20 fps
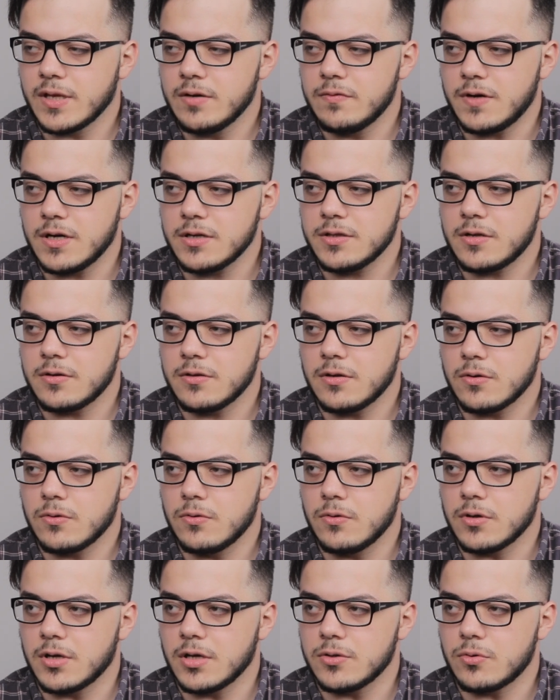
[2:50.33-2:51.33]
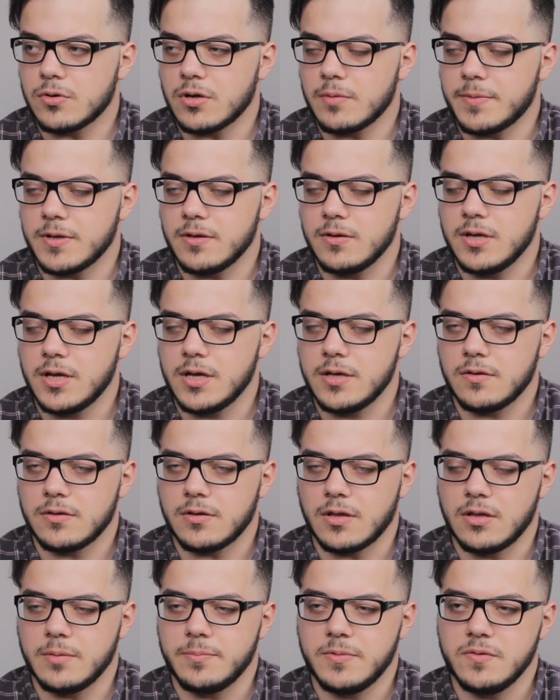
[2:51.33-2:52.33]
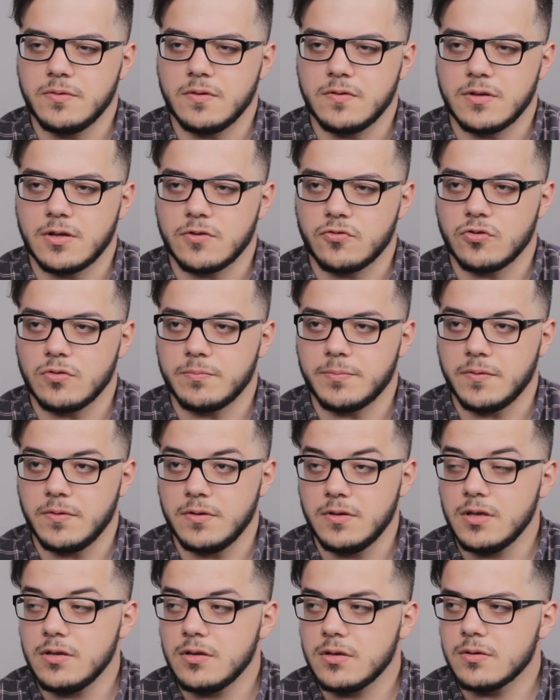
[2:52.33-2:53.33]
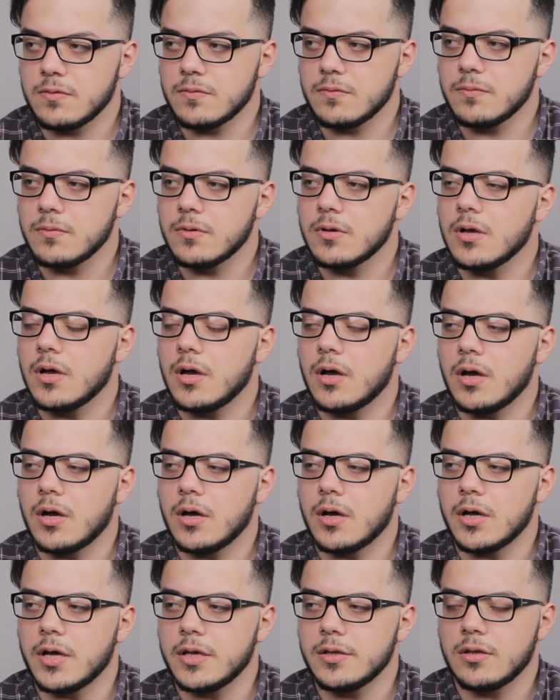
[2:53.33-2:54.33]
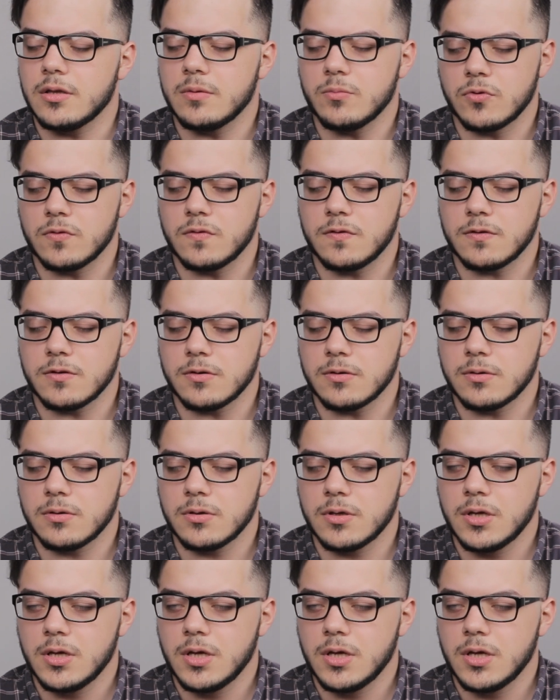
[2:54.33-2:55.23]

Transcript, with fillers: фактор такой, который определяет адаптивность нашего поведения а, это эмоции.